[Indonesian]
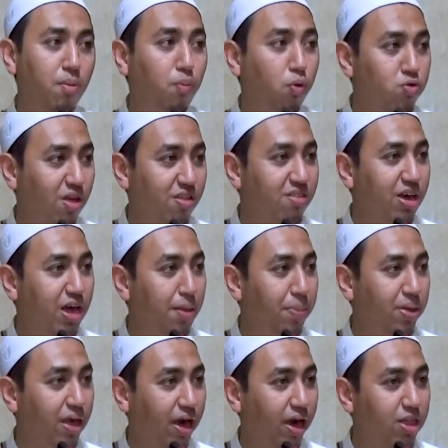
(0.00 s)
Pusat segala
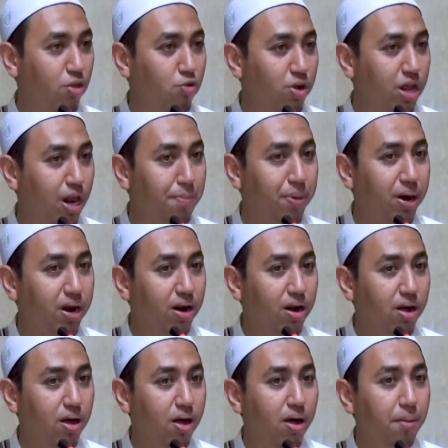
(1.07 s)
penyakit itu adalah per,
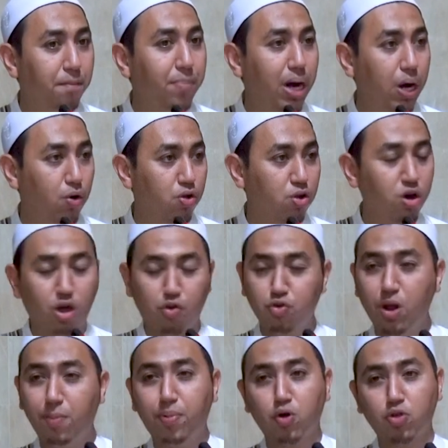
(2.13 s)
perut Kalau
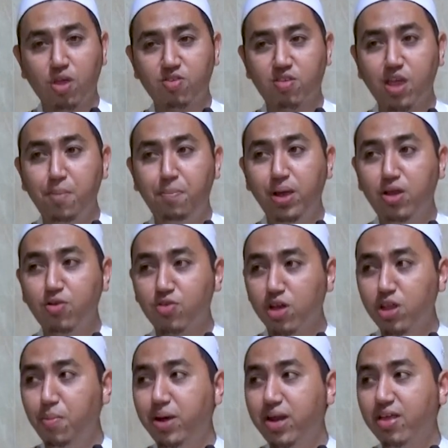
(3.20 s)
sudah perutnya stabil
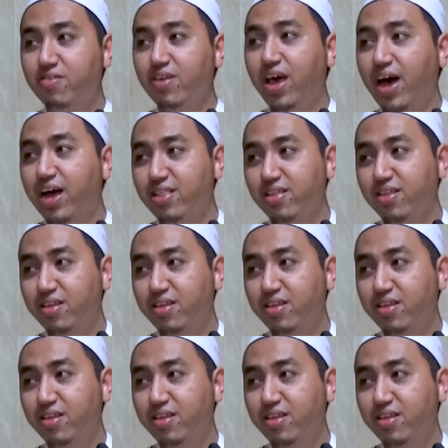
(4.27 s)
Insya Allah badannya sehat